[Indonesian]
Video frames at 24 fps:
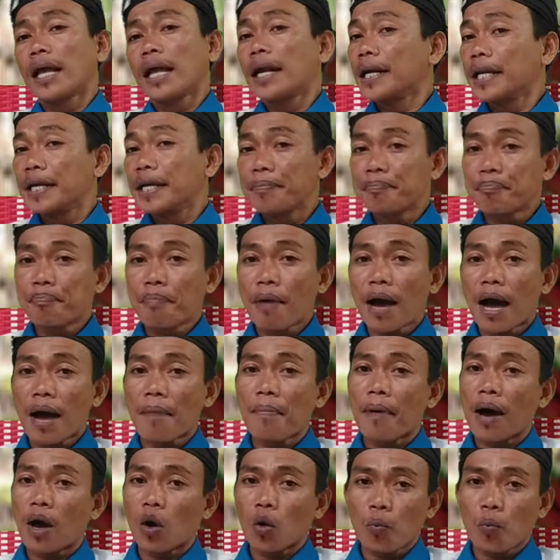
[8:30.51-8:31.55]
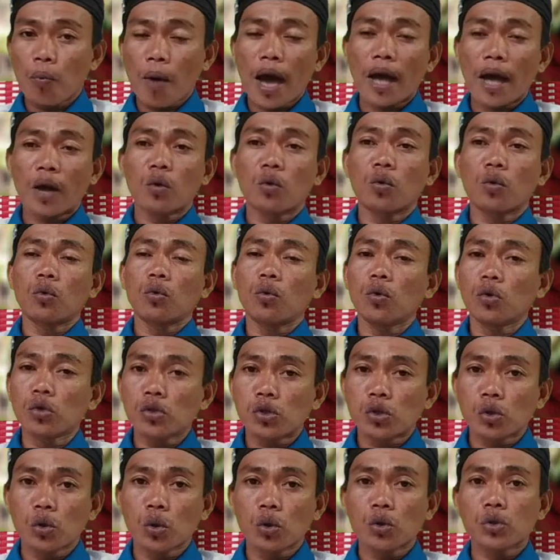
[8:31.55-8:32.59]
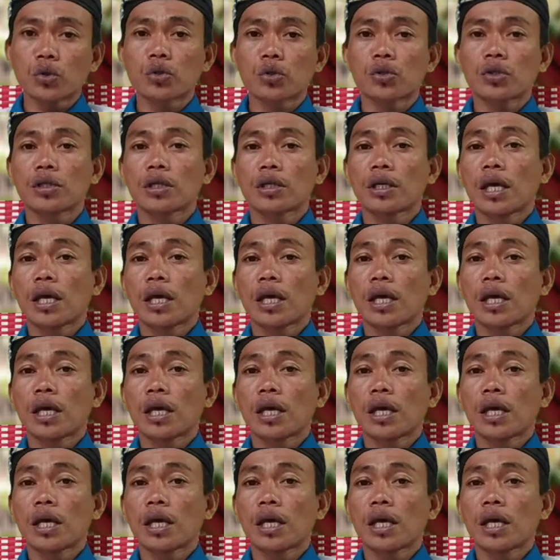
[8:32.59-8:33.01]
limpa, paru-paru, usus,